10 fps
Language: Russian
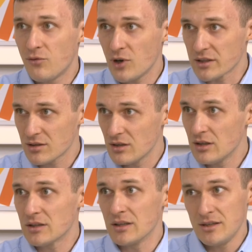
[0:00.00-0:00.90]
факт –
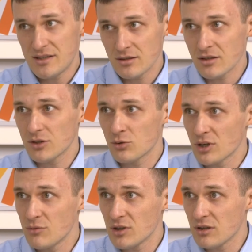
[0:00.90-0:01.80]
это истина,
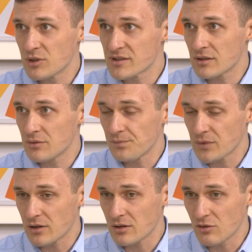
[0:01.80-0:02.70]
которая имела место
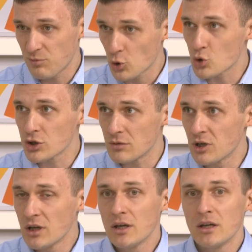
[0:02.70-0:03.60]
э, в прошлом,